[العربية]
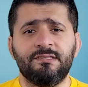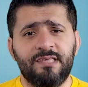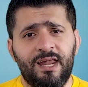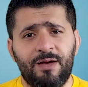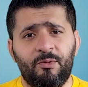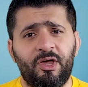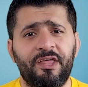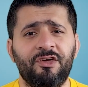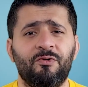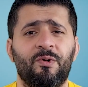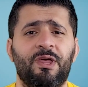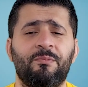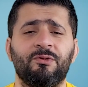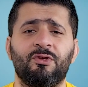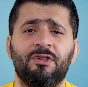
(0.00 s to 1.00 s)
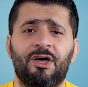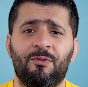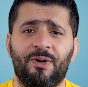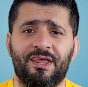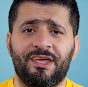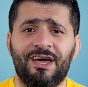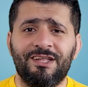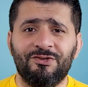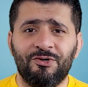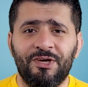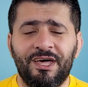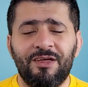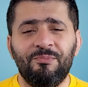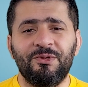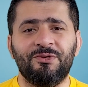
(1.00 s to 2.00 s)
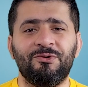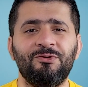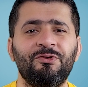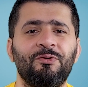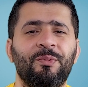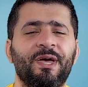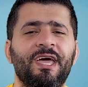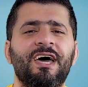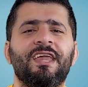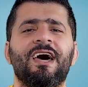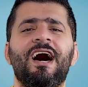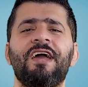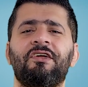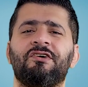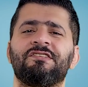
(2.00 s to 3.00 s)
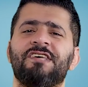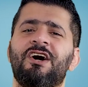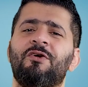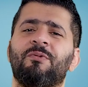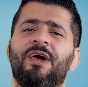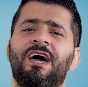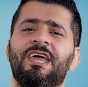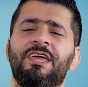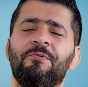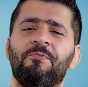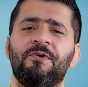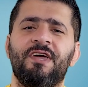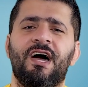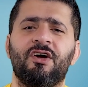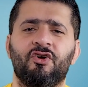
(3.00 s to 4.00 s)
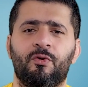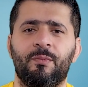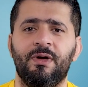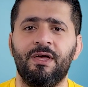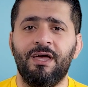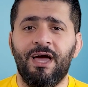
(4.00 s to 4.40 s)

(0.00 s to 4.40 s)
السلام عليكم ورحمة الله وبركاته يا رب تكونون بخير أنا حسام إبراهيم وياكم